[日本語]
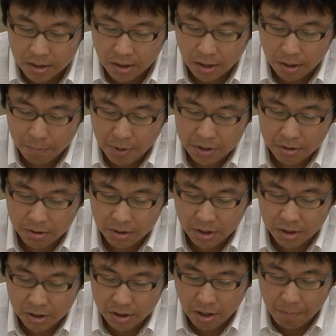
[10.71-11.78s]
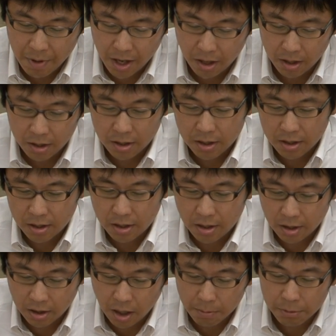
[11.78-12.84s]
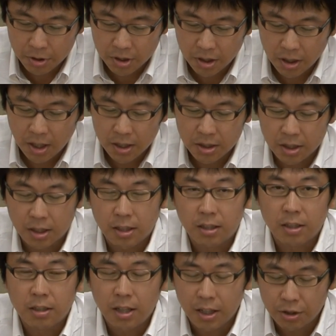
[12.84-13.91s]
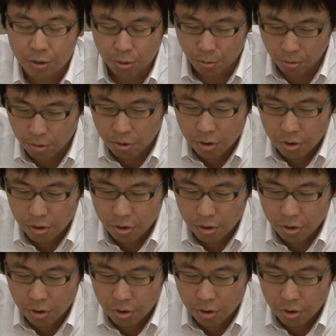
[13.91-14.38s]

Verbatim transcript: えー、まずいち社目、えー、株式会社大賞。